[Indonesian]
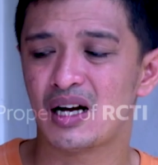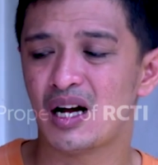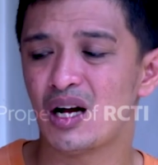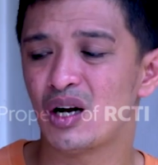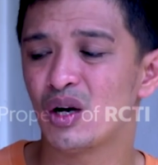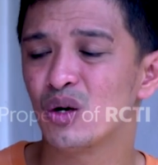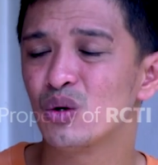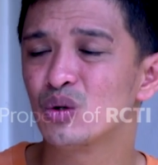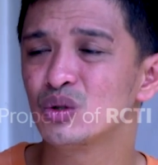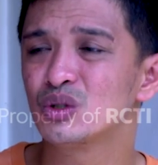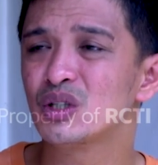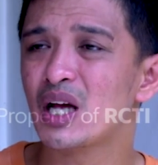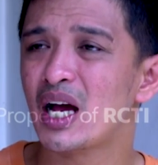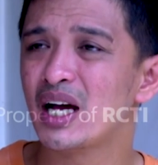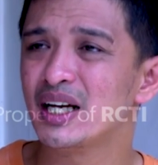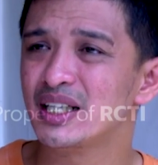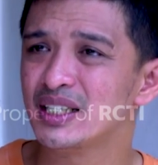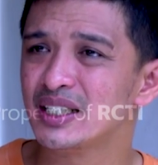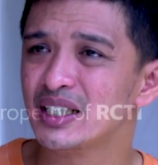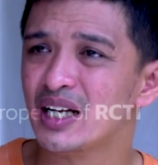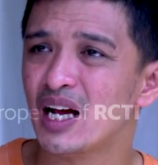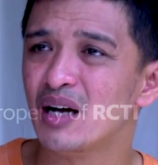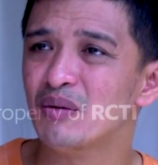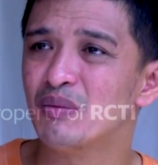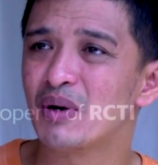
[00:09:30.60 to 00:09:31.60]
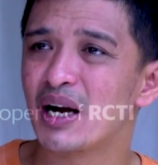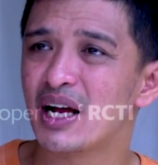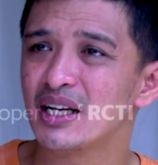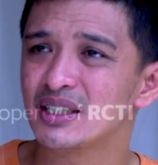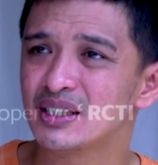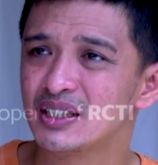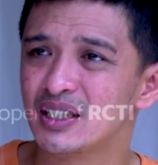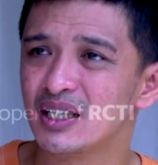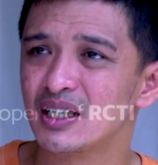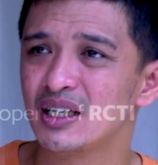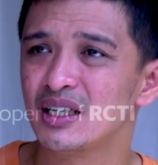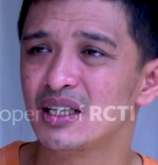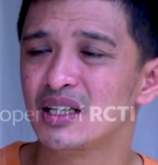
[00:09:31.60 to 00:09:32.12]
Kalau usaha ini nggak
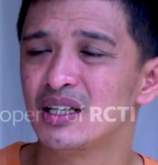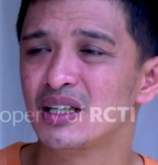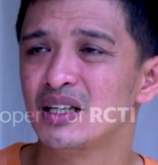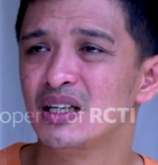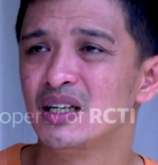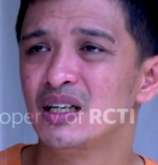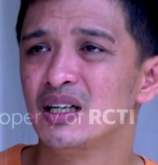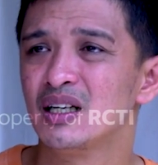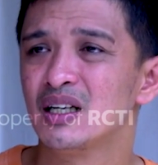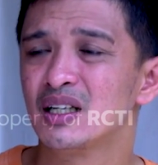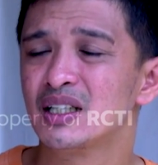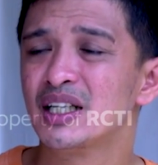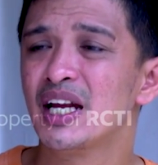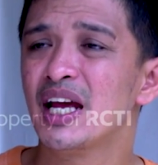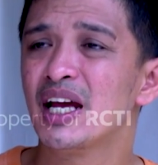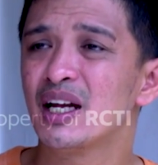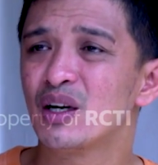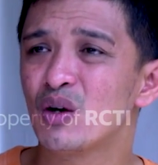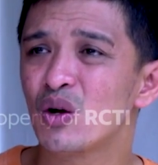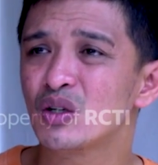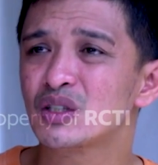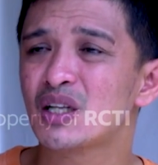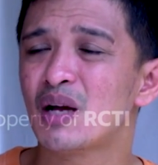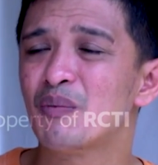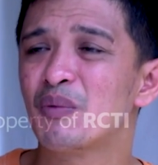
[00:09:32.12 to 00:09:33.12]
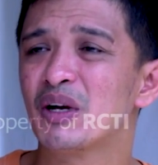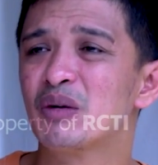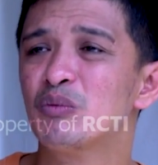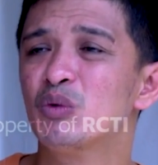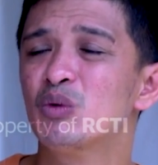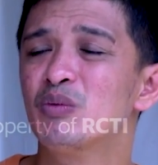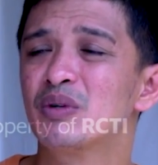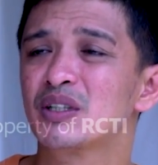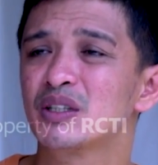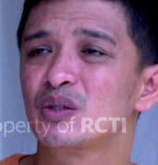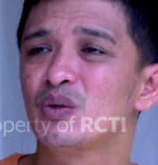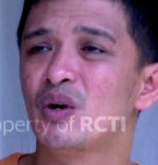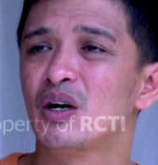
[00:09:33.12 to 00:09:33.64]
berhasil, Denok sama ibu
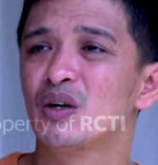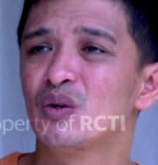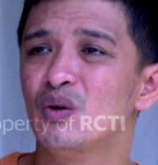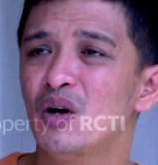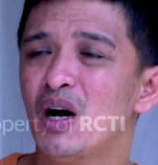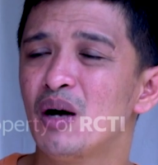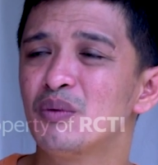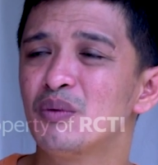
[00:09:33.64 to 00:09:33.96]
mertua gue